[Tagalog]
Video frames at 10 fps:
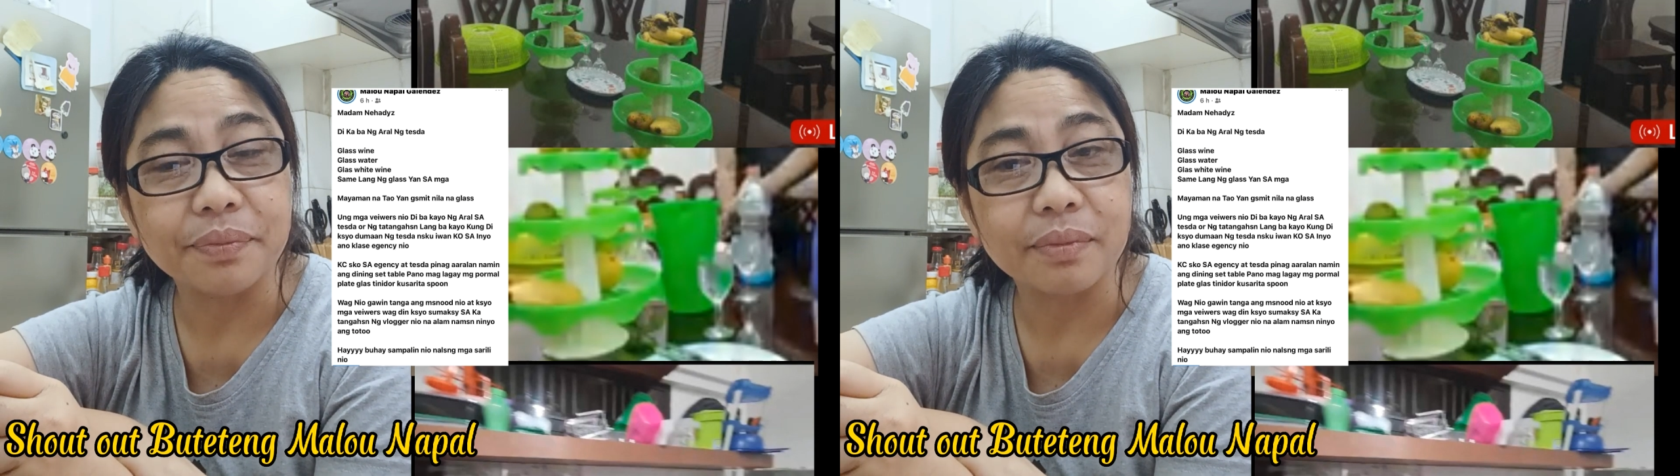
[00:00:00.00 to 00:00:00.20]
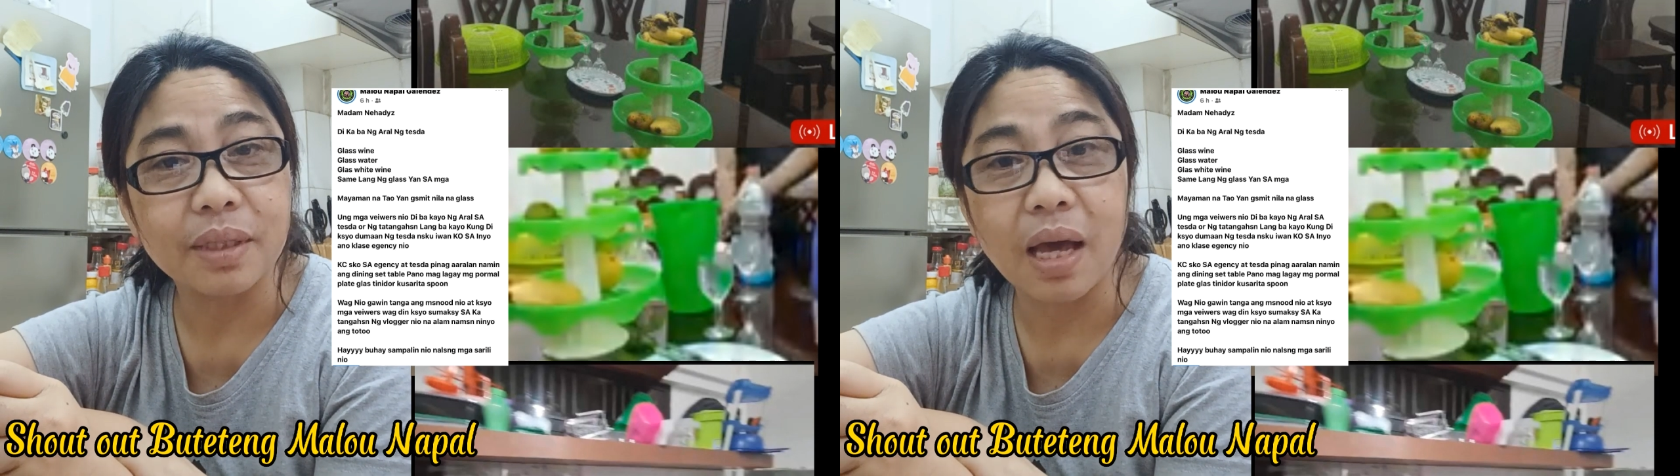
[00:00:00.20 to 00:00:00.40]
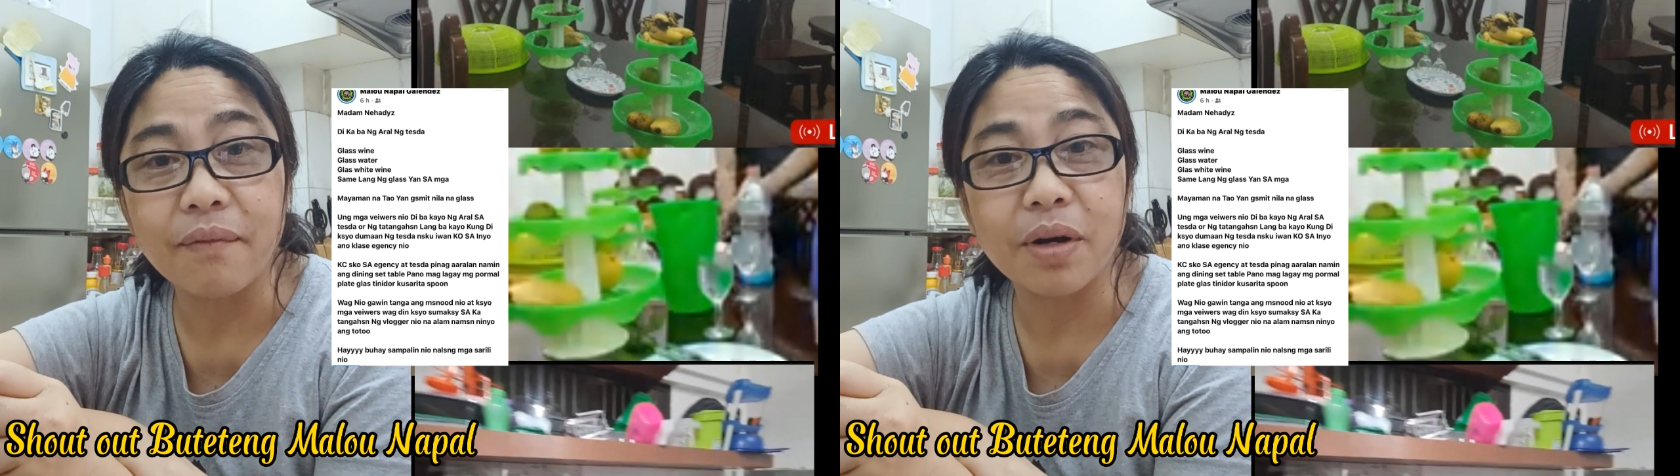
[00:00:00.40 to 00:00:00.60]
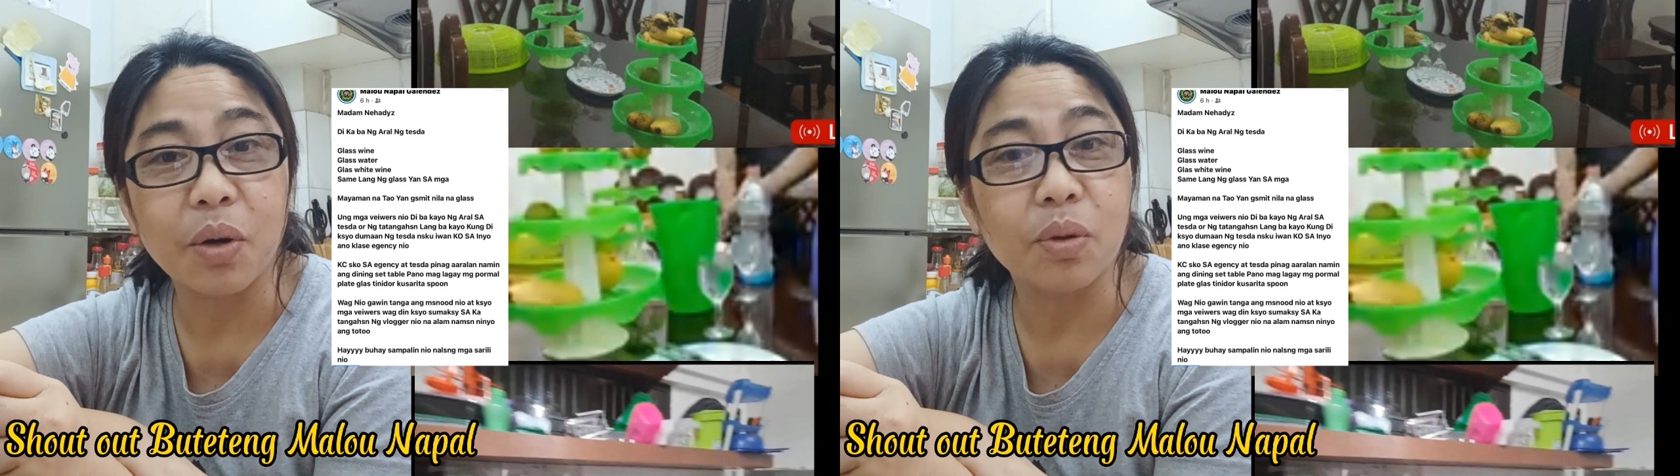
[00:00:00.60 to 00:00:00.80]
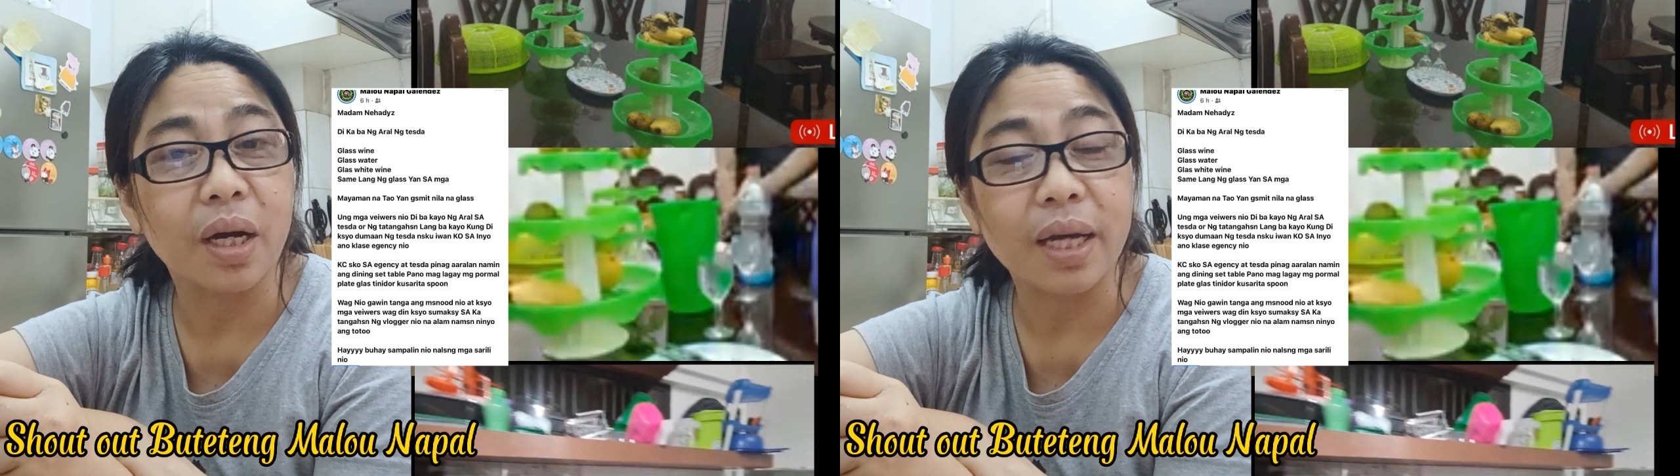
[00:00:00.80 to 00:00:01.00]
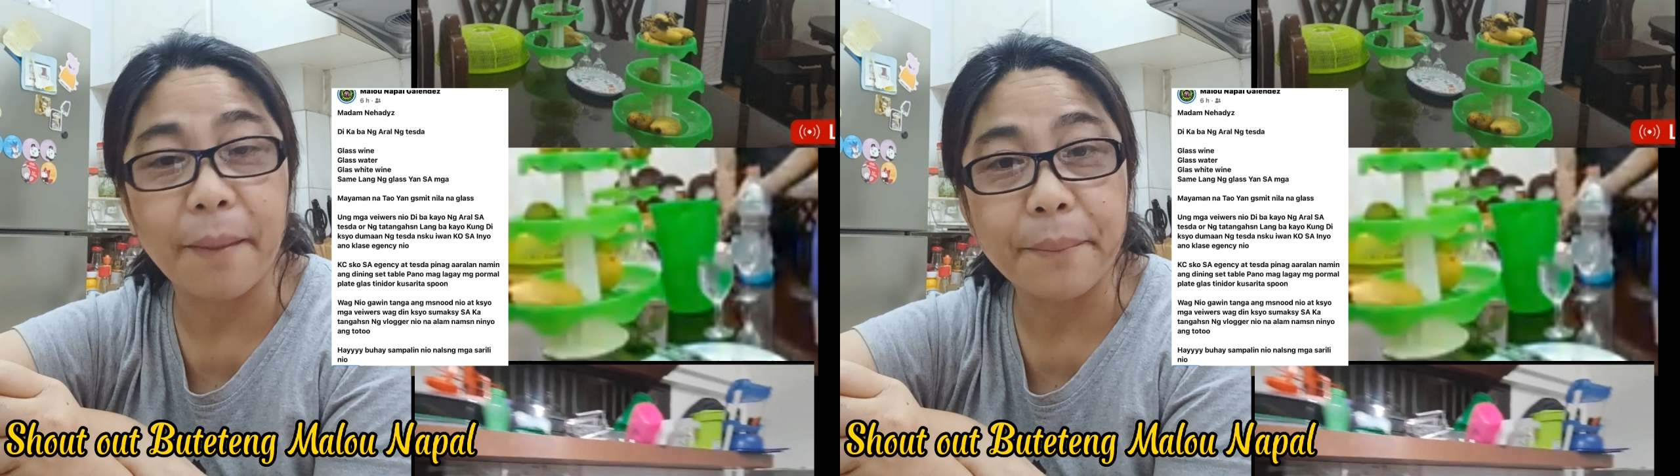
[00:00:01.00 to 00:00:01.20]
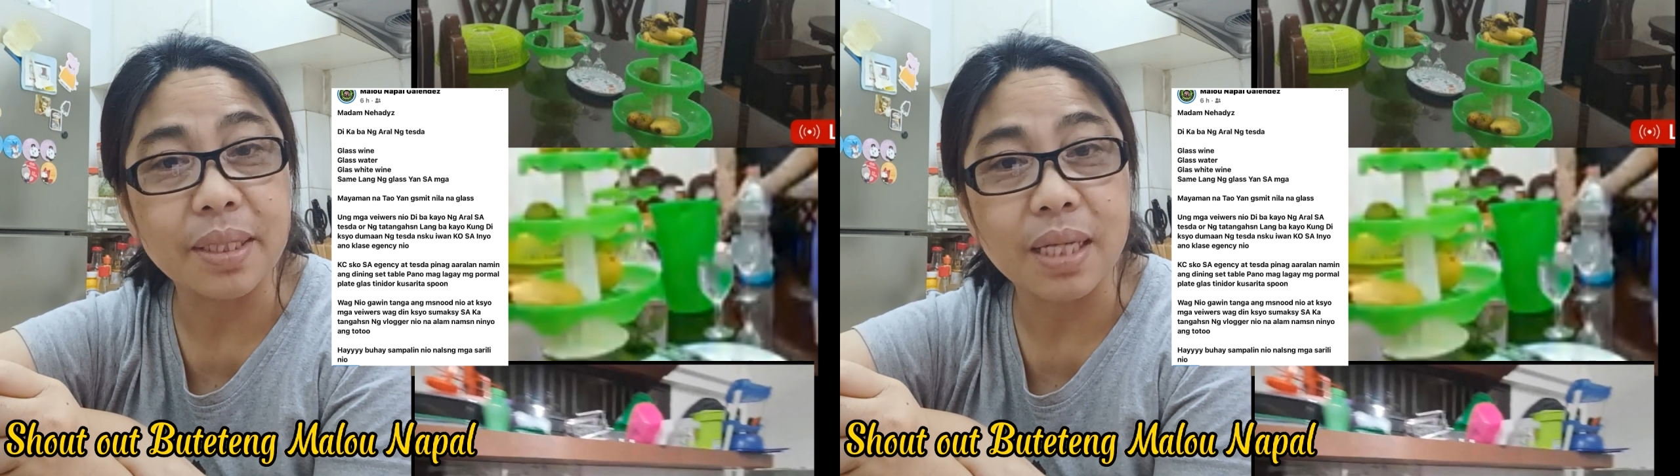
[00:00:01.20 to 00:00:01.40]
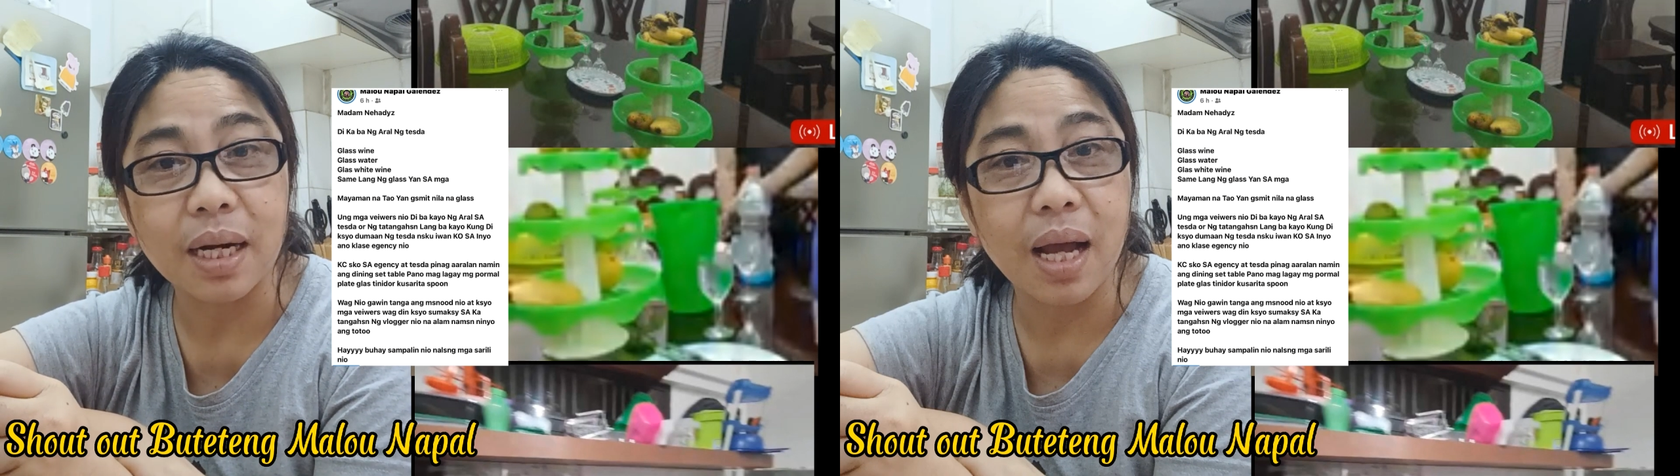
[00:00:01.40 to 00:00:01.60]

Hmm, never ako nakiapid sa